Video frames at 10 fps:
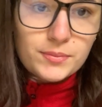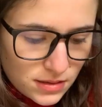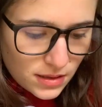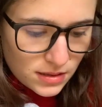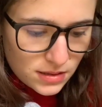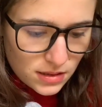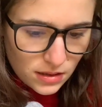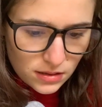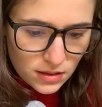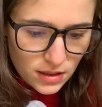Texas
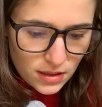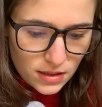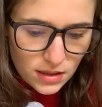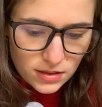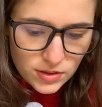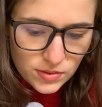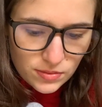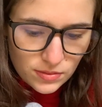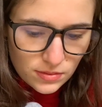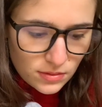nicht
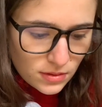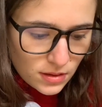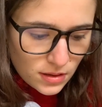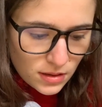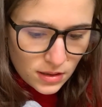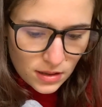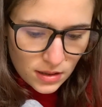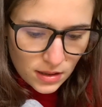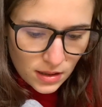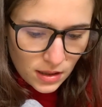dazu.
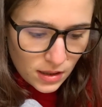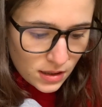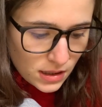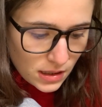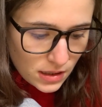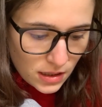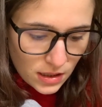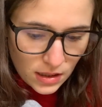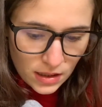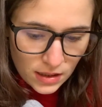Ya,
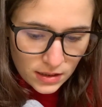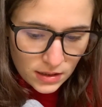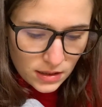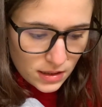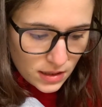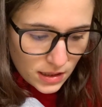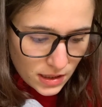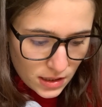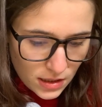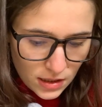nein,
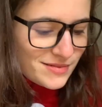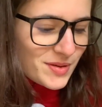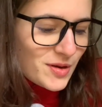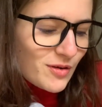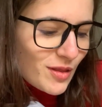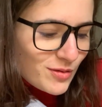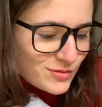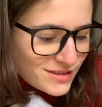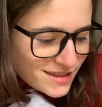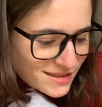ya. Yo uno
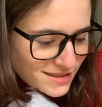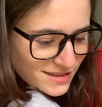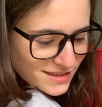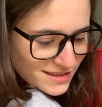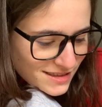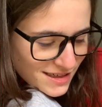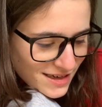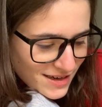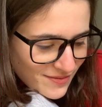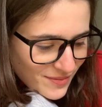no.
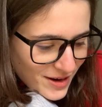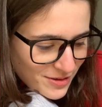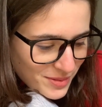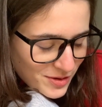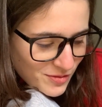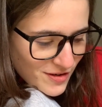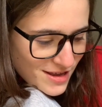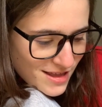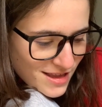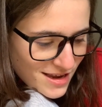Bueno, pero 9
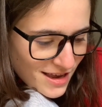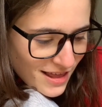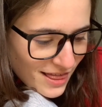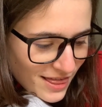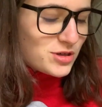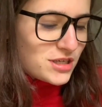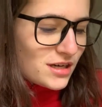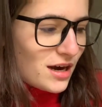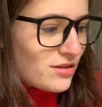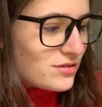de 10. Pues he
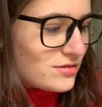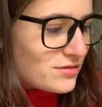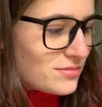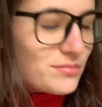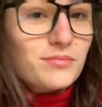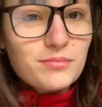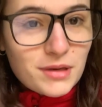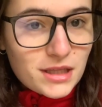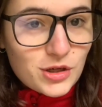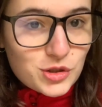sacado
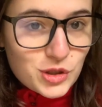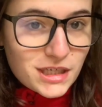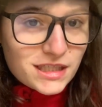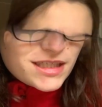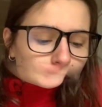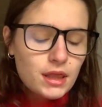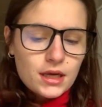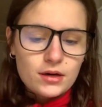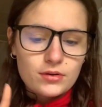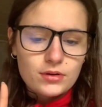28 de 30 voy a hacer
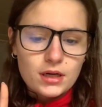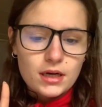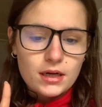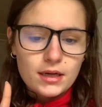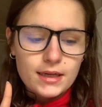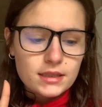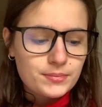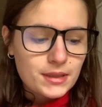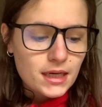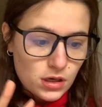ahora es
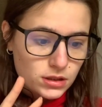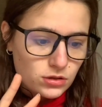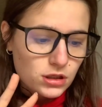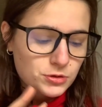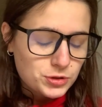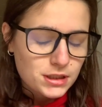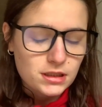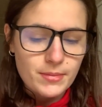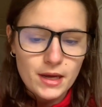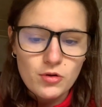mirar las dos respuestas que
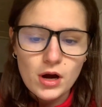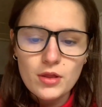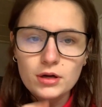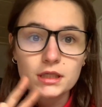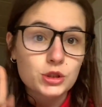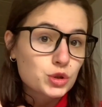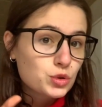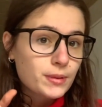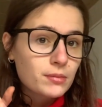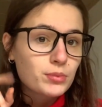me he equivocado, que eso es
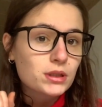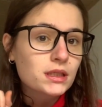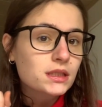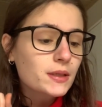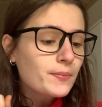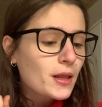súper importante.